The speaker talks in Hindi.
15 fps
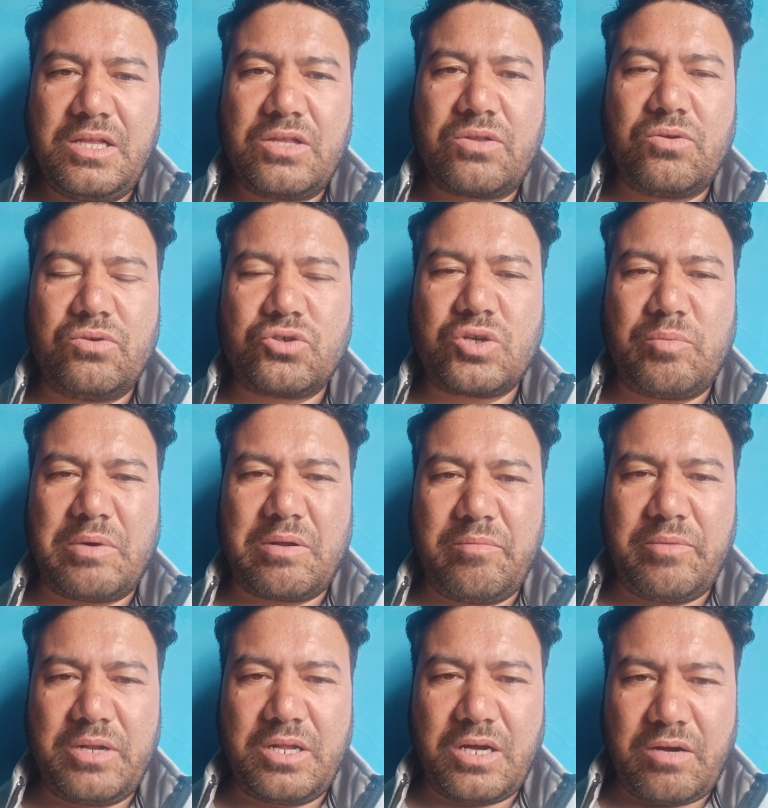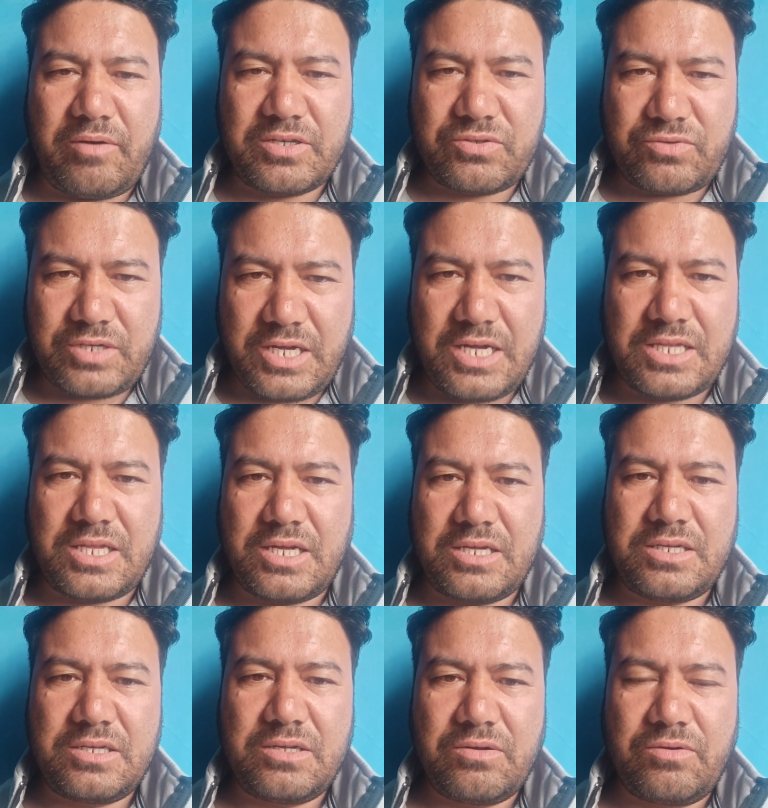तो उसके ऊपर मैंने आवाज़ उठाया था
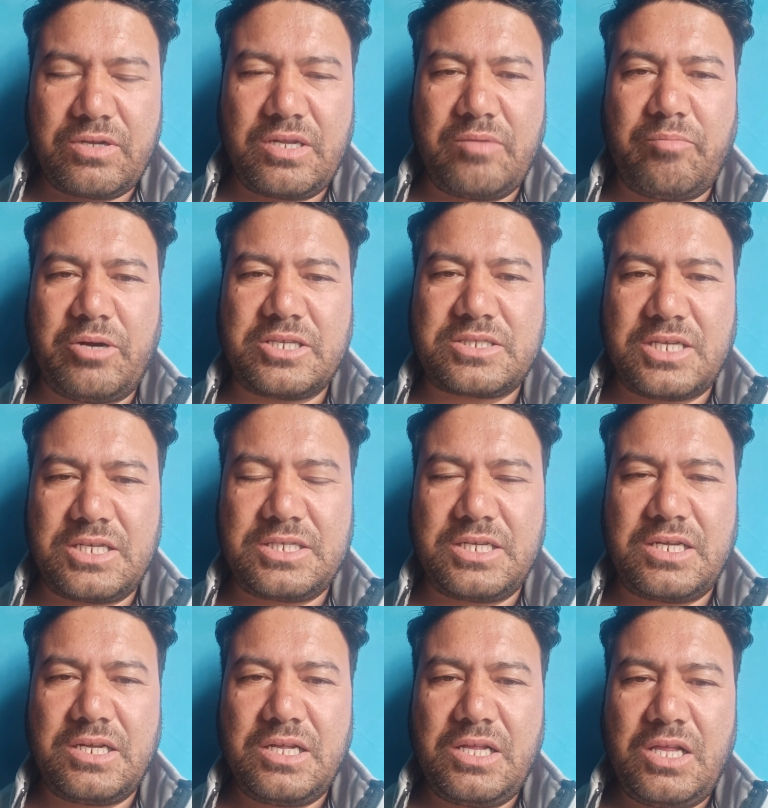और ये बात सच है